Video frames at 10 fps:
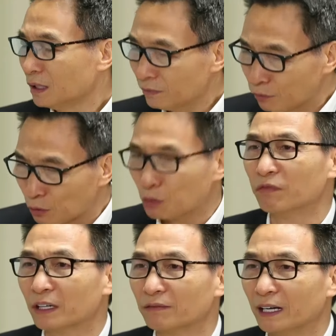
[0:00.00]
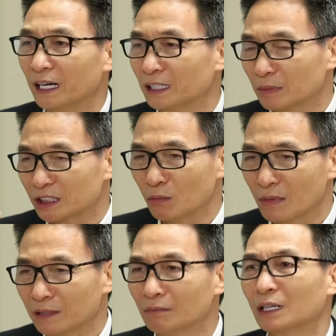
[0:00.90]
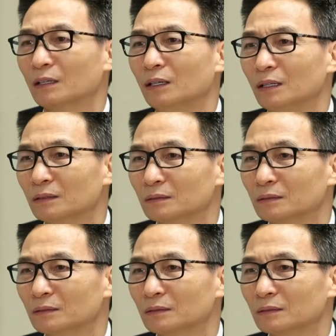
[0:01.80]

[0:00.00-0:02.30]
hết vô cùng vất vả, nhưng mà trong ánh mắt của họ